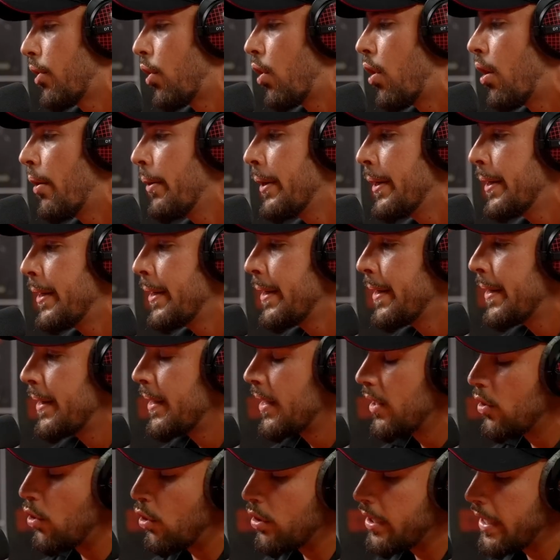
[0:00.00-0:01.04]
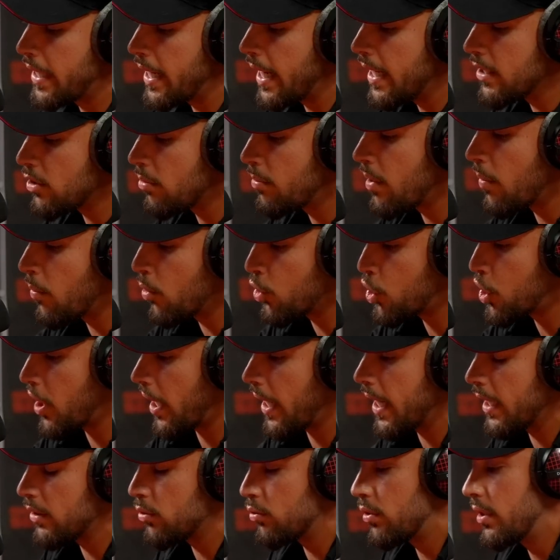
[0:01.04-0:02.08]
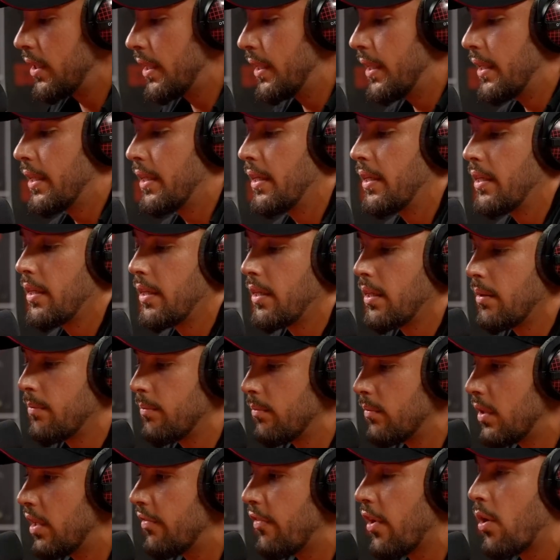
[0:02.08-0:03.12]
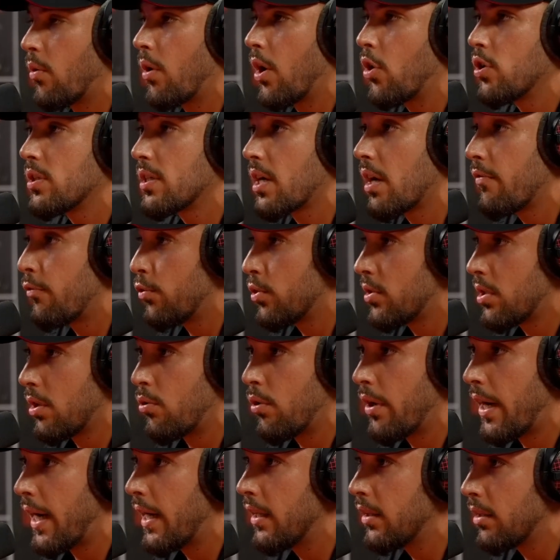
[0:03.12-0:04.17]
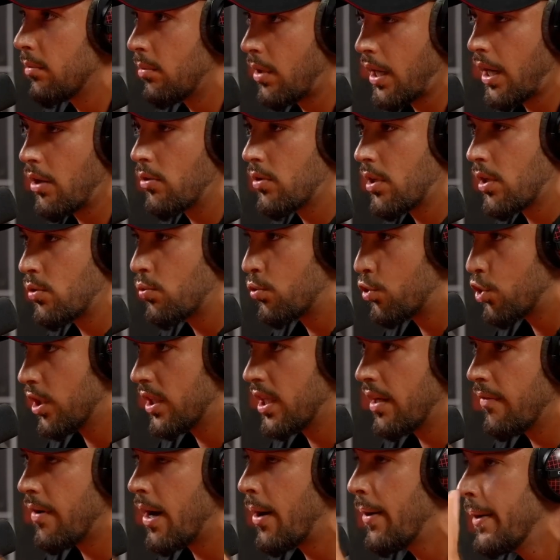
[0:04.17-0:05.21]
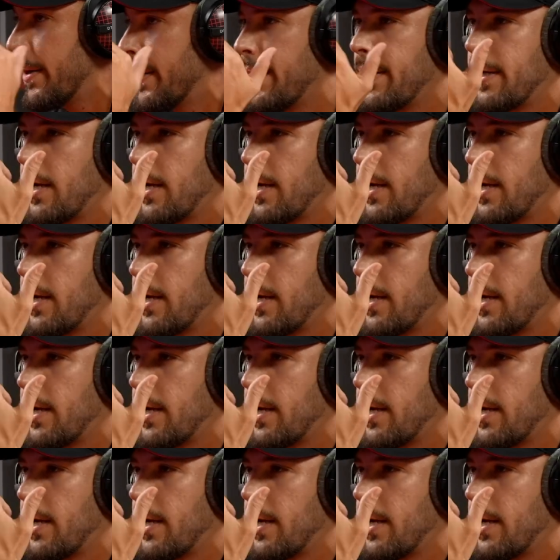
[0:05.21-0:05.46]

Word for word: però in ogni caso abbiamo cercato di, di, fare una cosa che fosse coerente, perché cosa succedeva?